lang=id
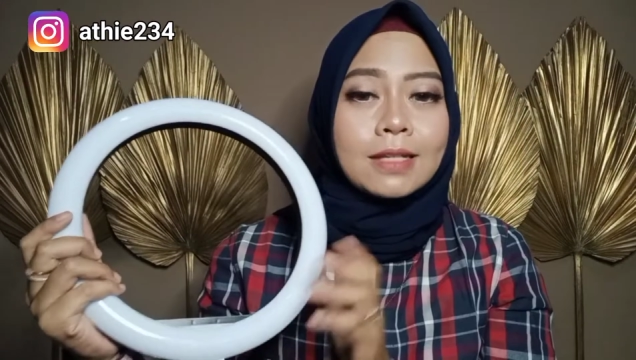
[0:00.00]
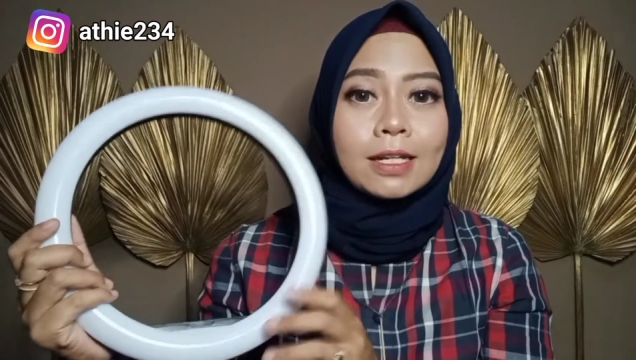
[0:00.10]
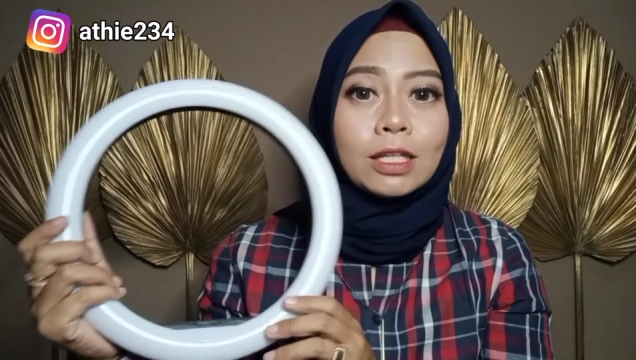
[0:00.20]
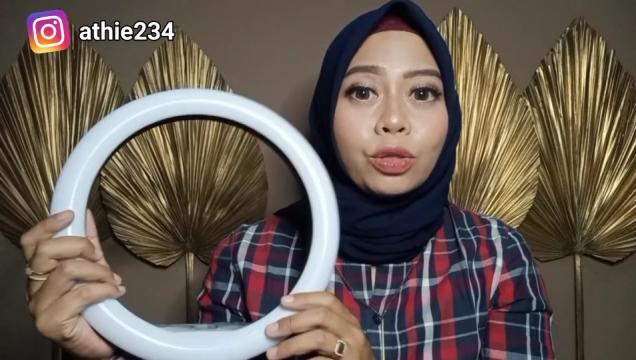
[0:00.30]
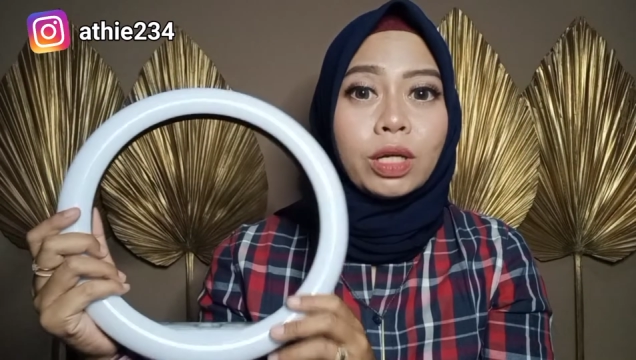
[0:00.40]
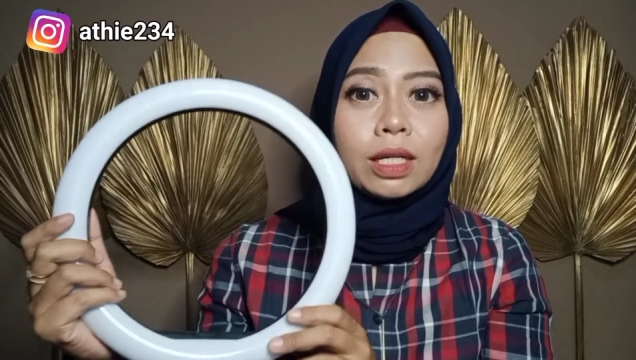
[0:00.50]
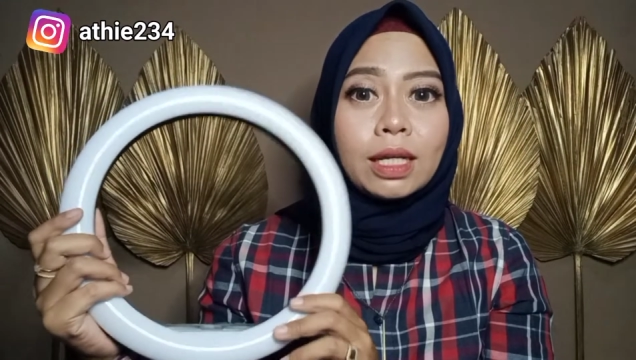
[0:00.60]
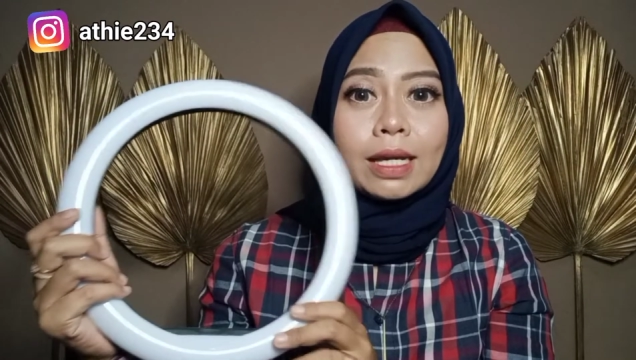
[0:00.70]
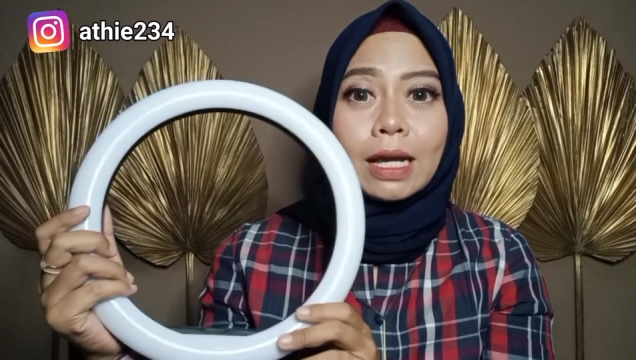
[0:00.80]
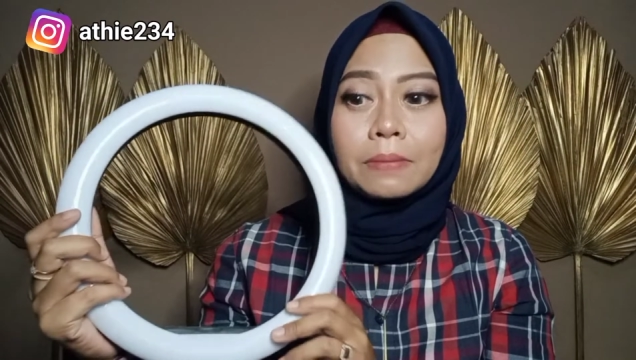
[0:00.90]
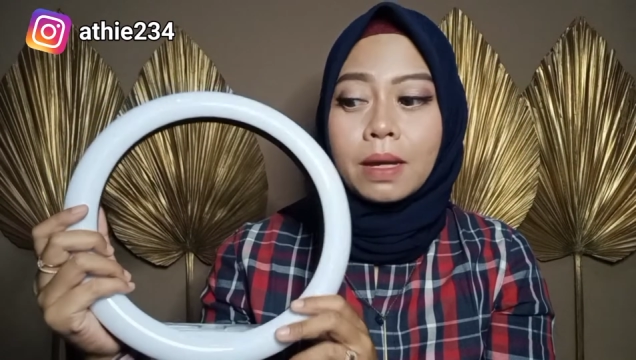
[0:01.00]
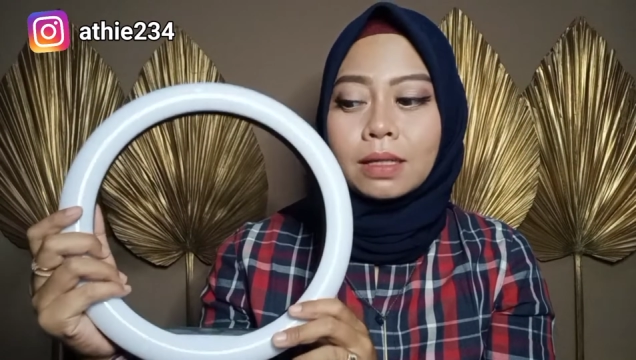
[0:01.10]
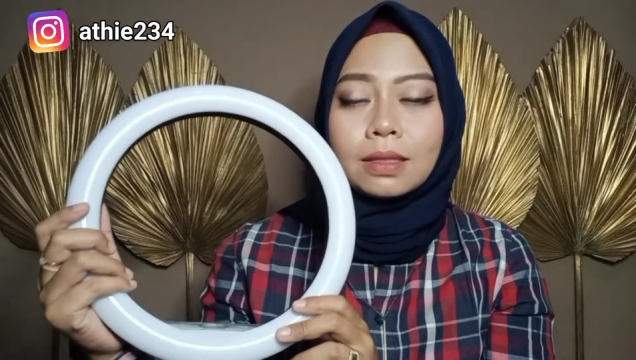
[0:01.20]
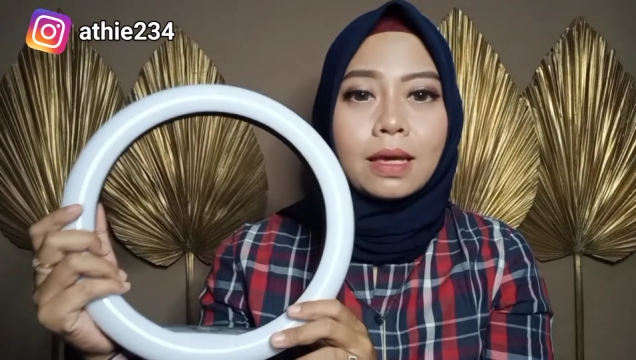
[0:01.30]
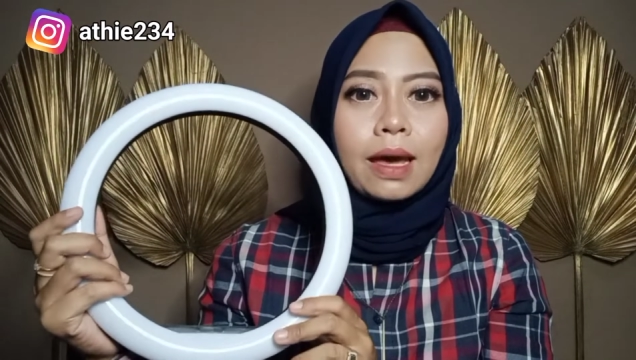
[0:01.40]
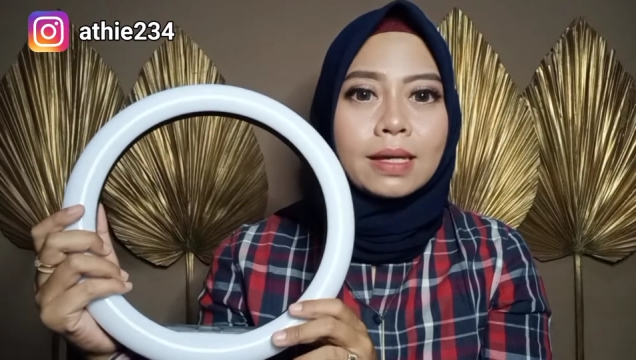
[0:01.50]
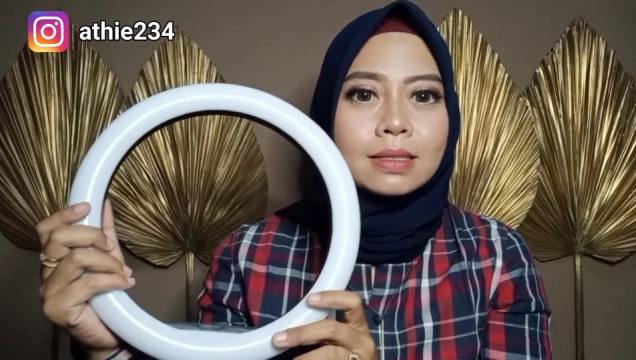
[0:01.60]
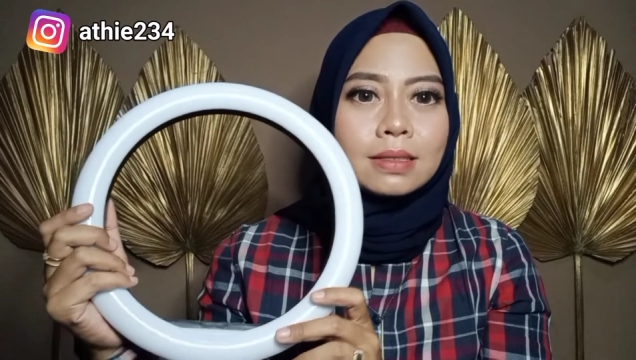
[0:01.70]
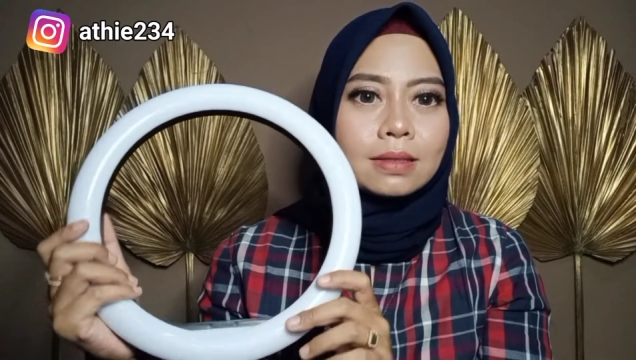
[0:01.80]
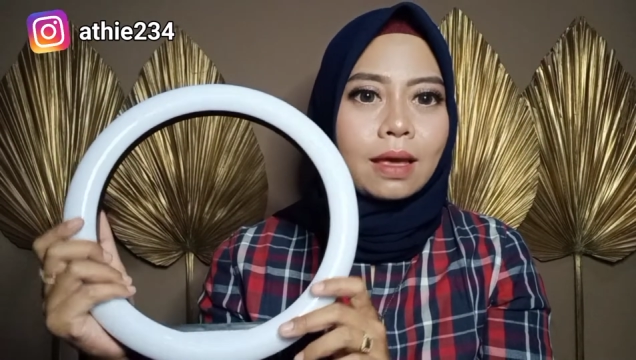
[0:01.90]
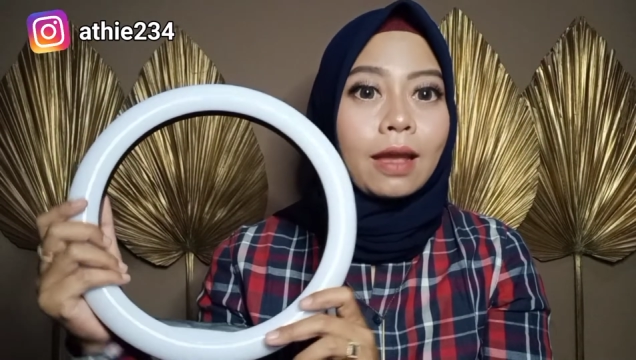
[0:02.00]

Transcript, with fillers: Jadi tuh ini ringan banget guys,